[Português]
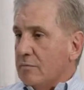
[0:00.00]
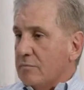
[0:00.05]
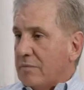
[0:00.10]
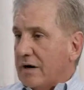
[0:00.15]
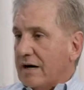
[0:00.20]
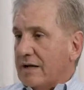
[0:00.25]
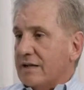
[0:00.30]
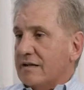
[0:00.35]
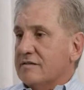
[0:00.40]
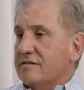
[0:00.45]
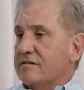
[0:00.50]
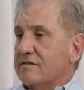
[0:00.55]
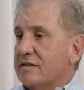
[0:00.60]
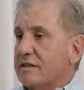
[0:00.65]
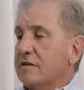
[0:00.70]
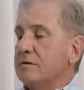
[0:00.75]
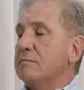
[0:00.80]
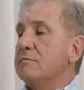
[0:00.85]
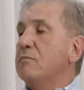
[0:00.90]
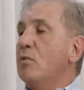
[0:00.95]
para
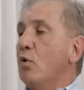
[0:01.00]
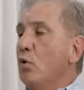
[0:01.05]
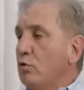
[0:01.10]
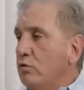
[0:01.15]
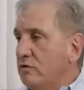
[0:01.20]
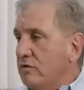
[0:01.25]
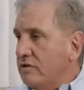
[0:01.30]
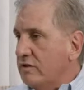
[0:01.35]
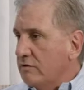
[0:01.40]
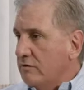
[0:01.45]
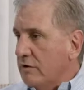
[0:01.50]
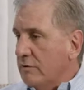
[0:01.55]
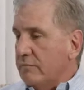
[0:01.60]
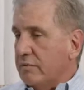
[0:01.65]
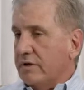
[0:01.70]
ser multi, não é?